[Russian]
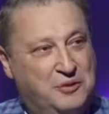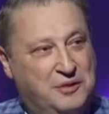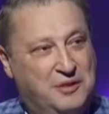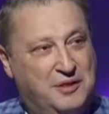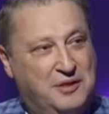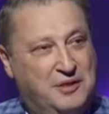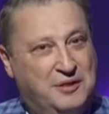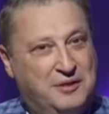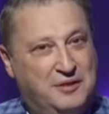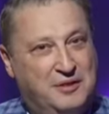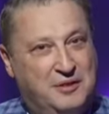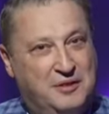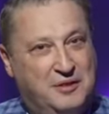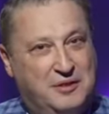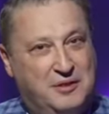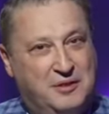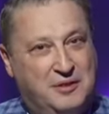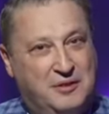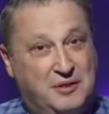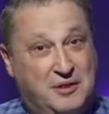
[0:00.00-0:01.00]
да.
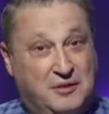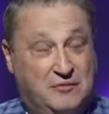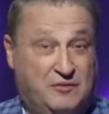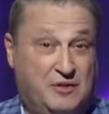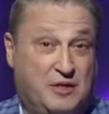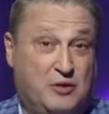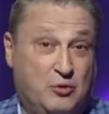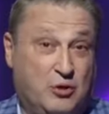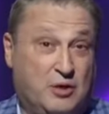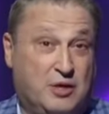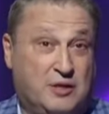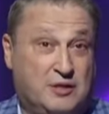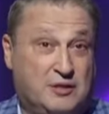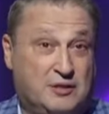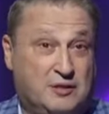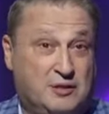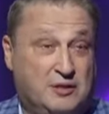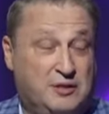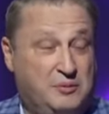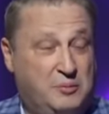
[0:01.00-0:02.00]
Это, это второй
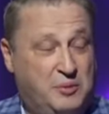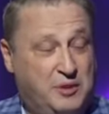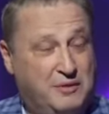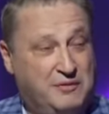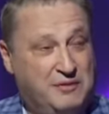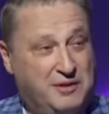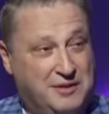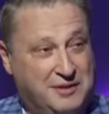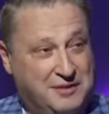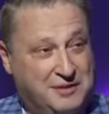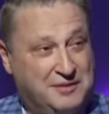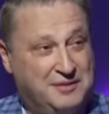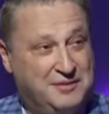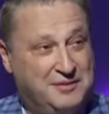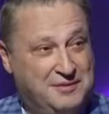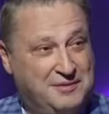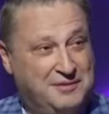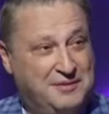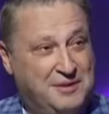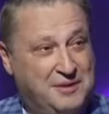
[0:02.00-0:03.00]
раз, это не первый раз.
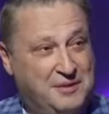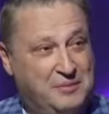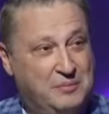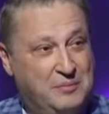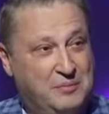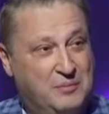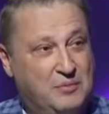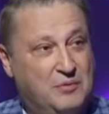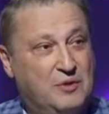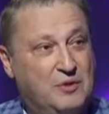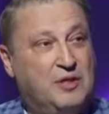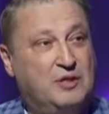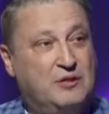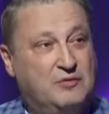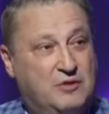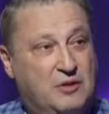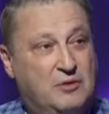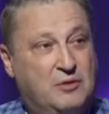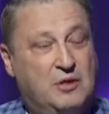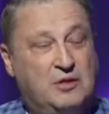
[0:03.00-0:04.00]
Это уже второй раз. Это
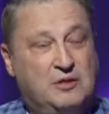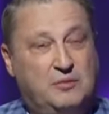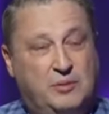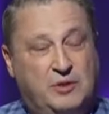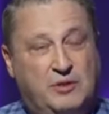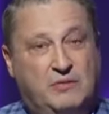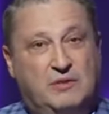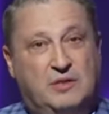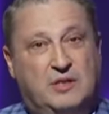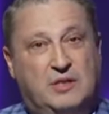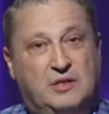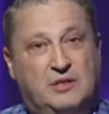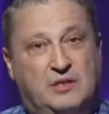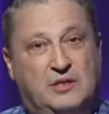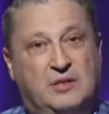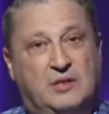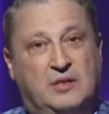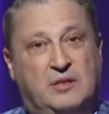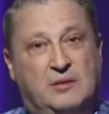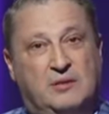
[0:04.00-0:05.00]
второй раз. Первый раз
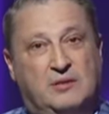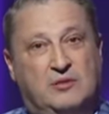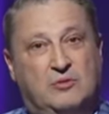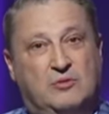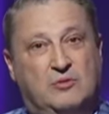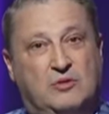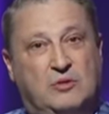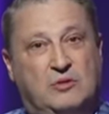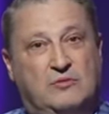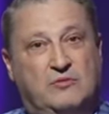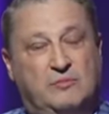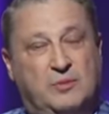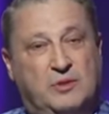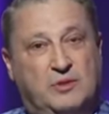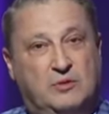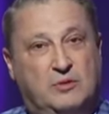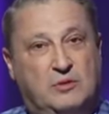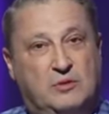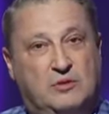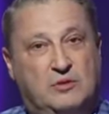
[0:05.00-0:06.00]
я служил в
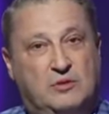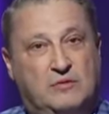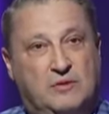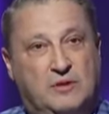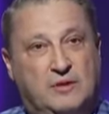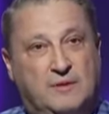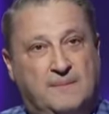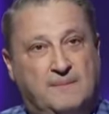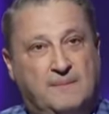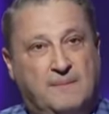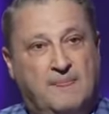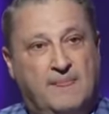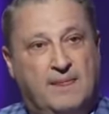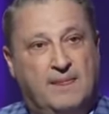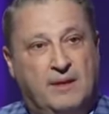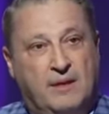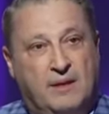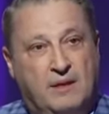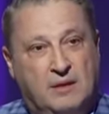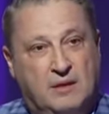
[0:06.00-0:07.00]
посольстве
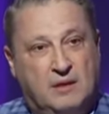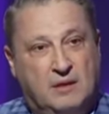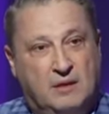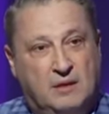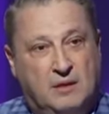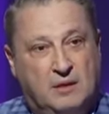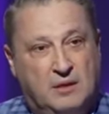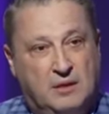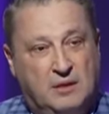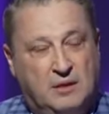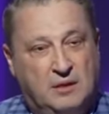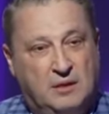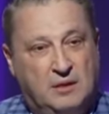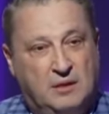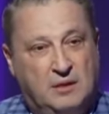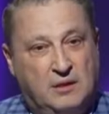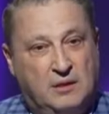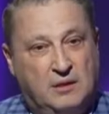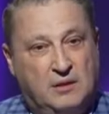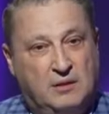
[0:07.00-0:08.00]
а, э,
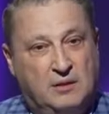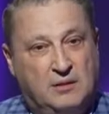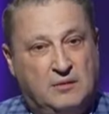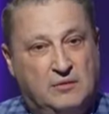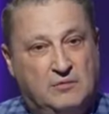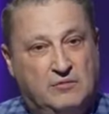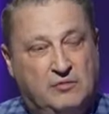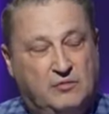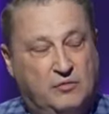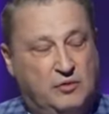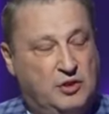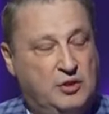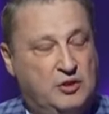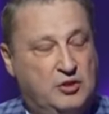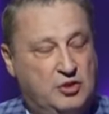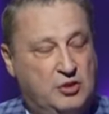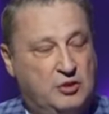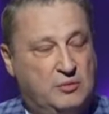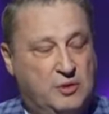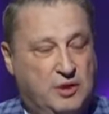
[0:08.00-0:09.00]
и в
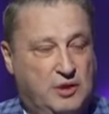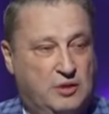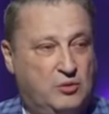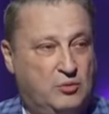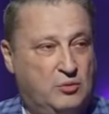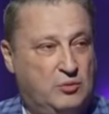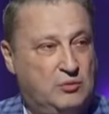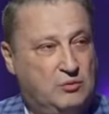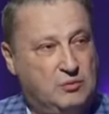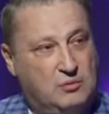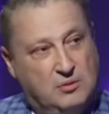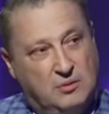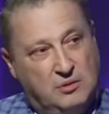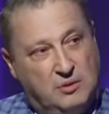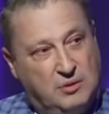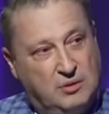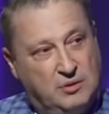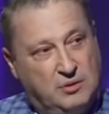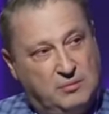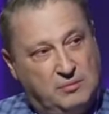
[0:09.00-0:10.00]
2000 году.
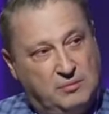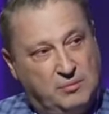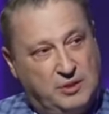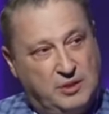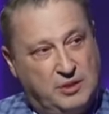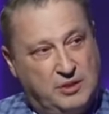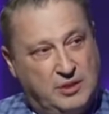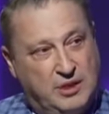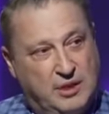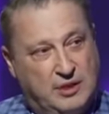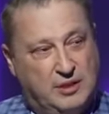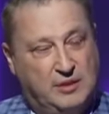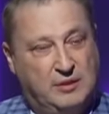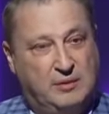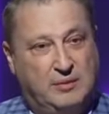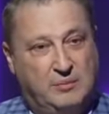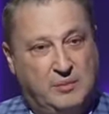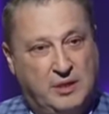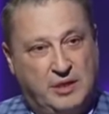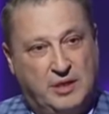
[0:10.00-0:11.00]
И
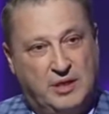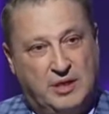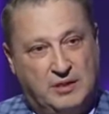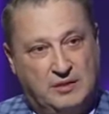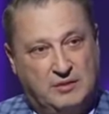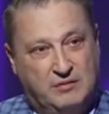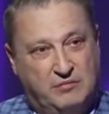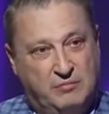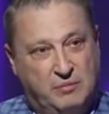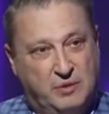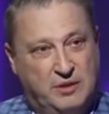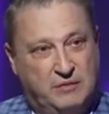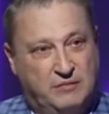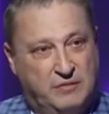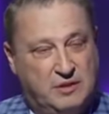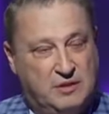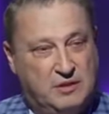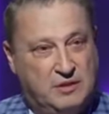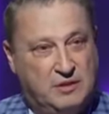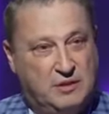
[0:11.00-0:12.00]
50 американцев были
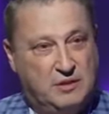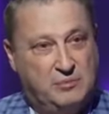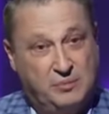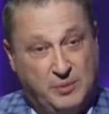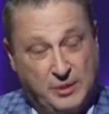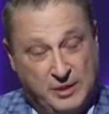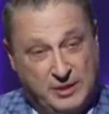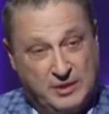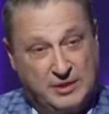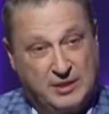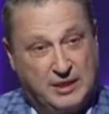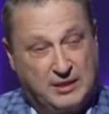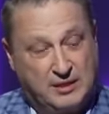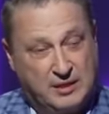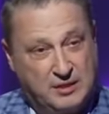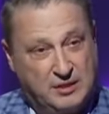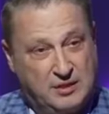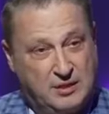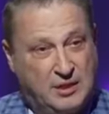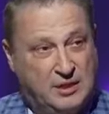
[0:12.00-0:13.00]
высланы, 50
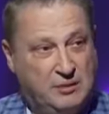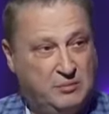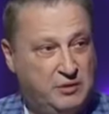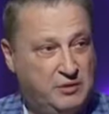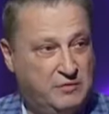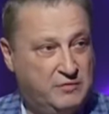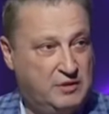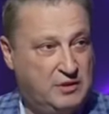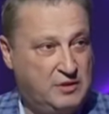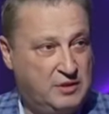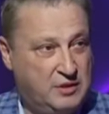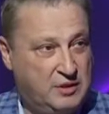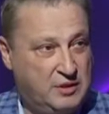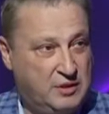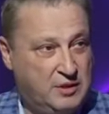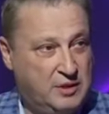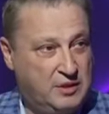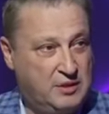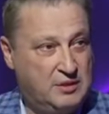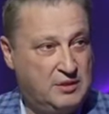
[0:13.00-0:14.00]
россиян было
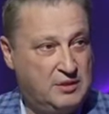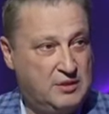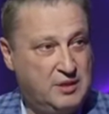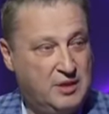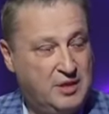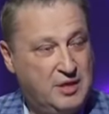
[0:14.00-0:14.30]
выслано из